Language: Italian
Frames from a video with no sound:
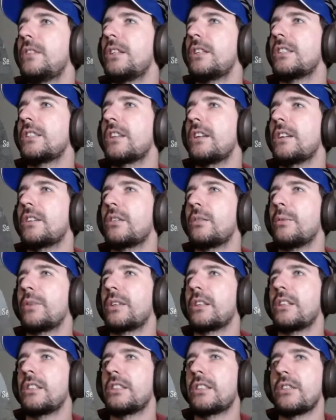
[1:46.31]
Esatto,
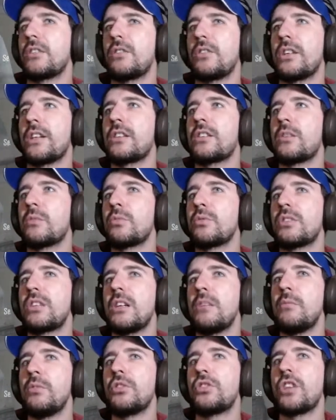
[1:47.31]
perché se no era troppo
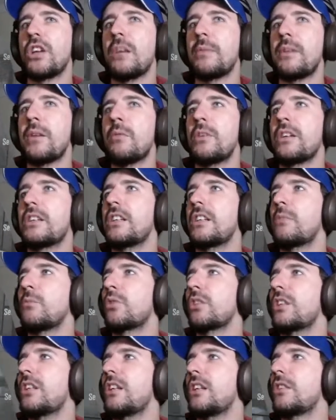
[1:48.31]
semplice. Abbiamo anche il
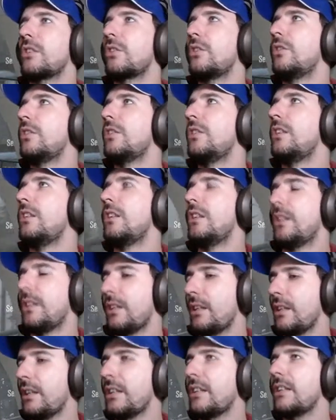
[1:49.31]
rimorchietto.
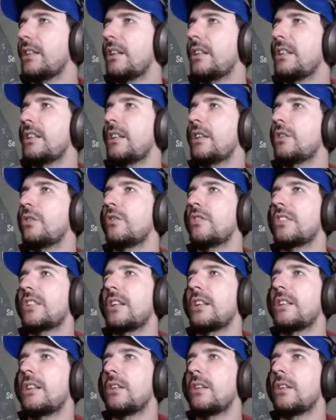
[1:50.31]
E hai idea di dove stai